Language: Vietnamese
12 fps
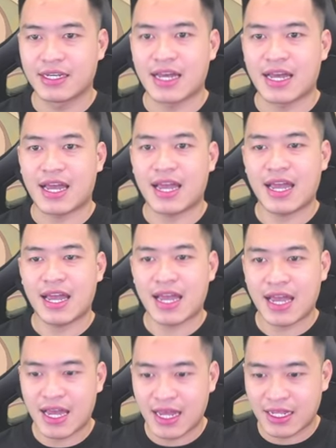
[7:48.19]

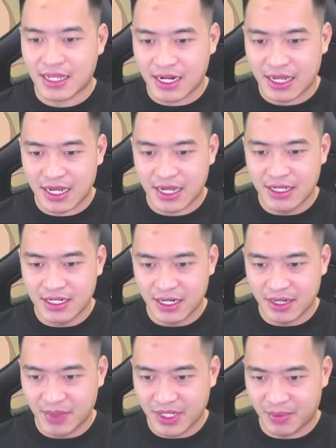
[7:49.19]
À thế là hình như
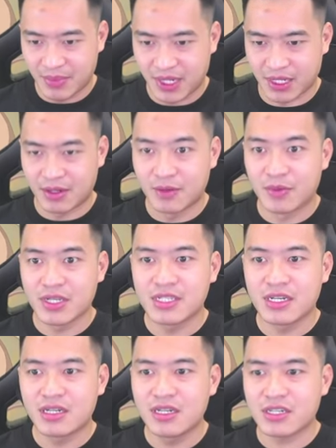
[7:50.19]
là mình lại mở thêm đồng cái
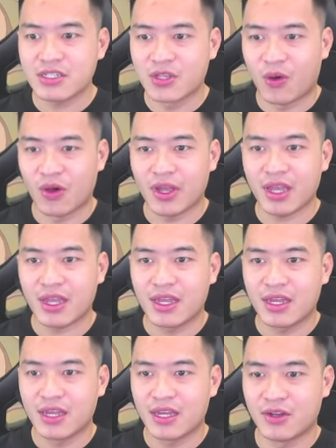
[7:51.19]
dương nữa rồi ấy.
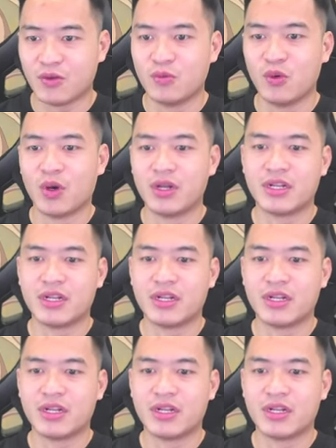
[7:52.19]
Đúng luôn.